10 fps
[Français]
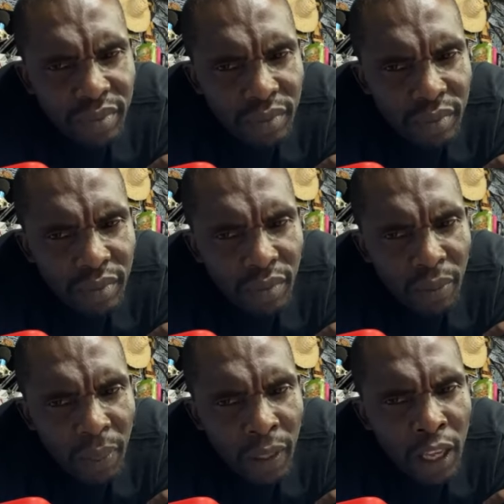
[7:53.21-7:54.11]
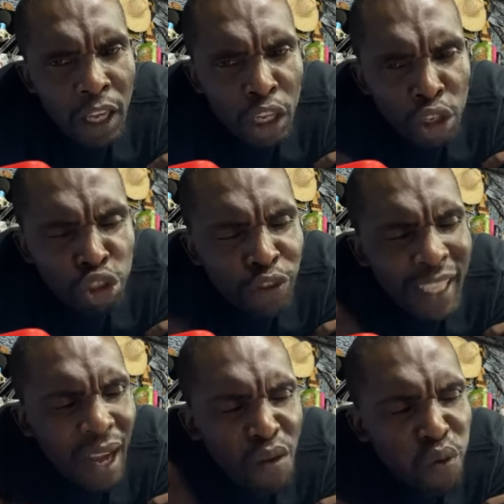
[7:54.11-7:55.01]
Oui, ça fait WhatsApp. Je
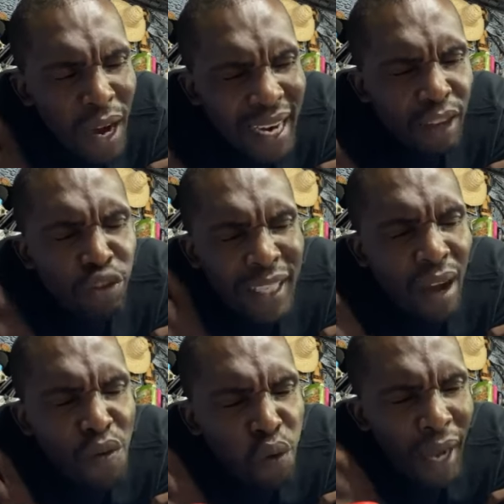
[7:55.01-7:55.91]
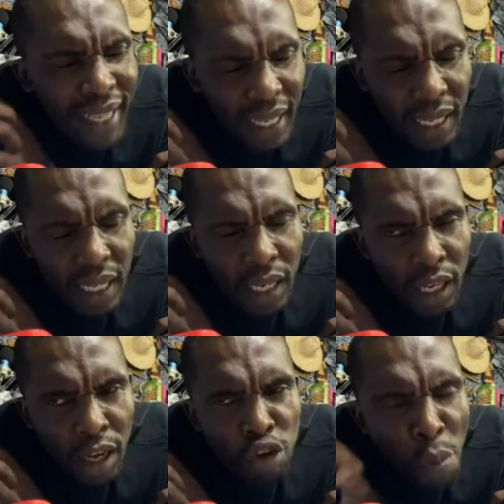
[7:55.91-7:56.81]
vais t'envoyer là, je vais t'envoyer
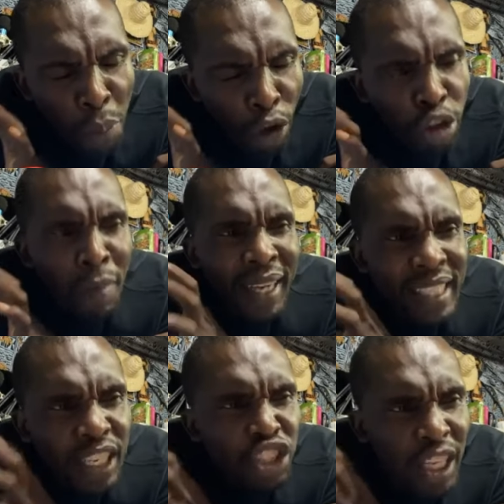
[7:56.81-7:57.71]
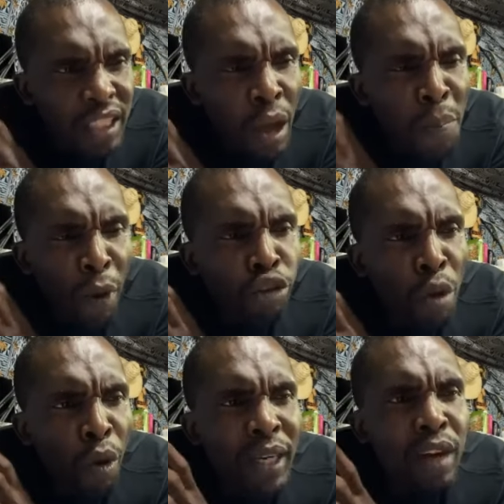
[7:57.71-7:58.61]
le porte magique que j'ai. C'est un
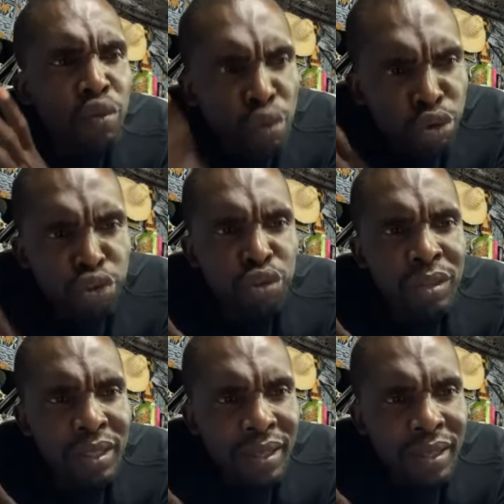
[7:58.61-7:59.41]
porte-monnaie rouge.